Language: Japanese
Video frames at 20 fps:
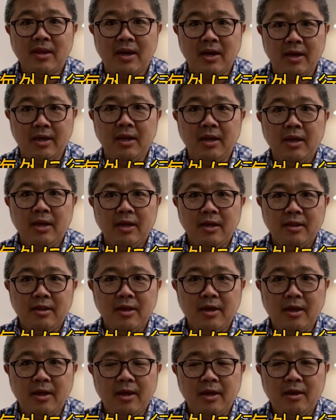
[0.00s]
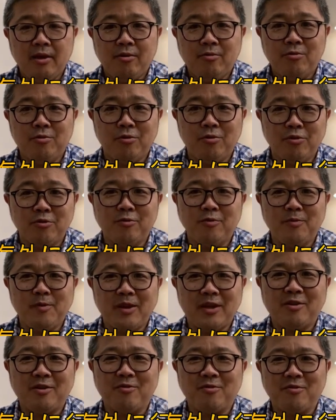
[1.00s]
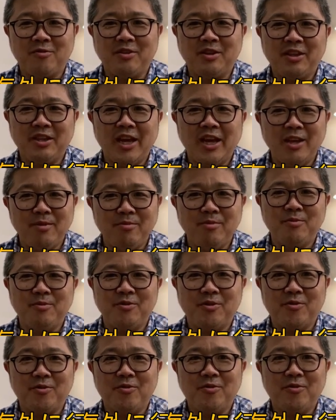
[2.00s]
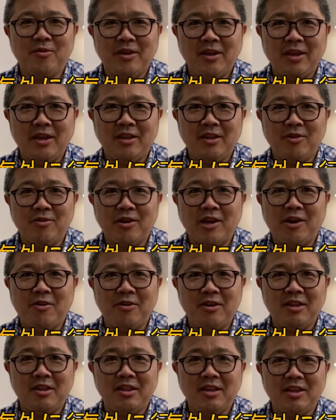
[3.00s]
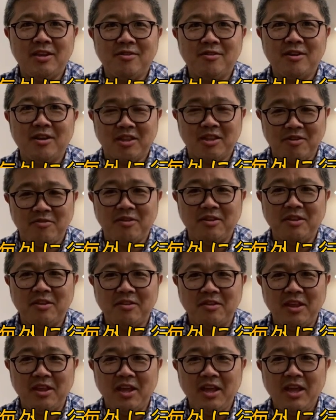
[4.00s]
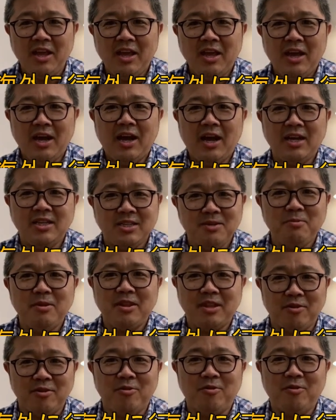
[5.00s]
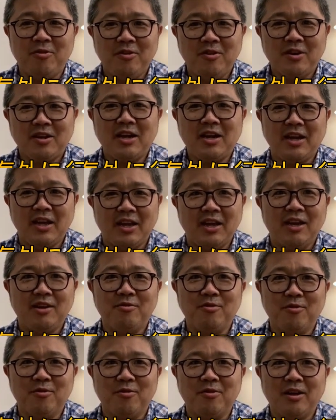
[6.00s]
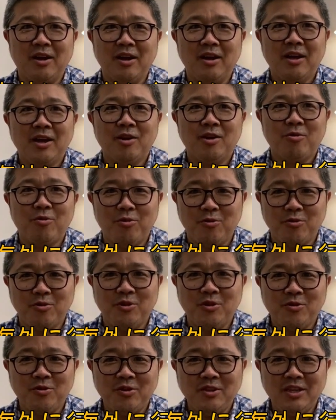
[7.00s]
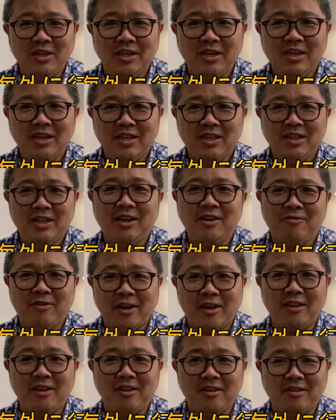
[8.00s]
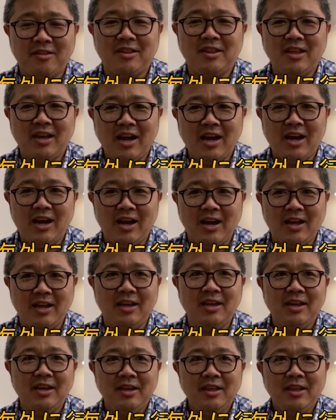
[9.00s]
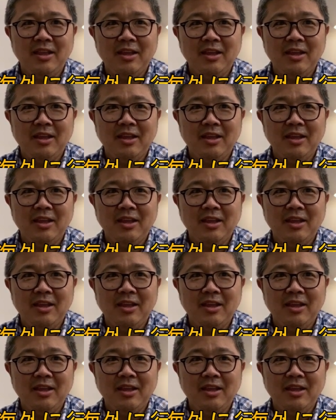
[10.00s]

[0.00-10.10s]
はい。で、驚くべきことに大部分の、えっ、ー、と、買われている方はですね、初めての海外不動産購入になるわけです。はい。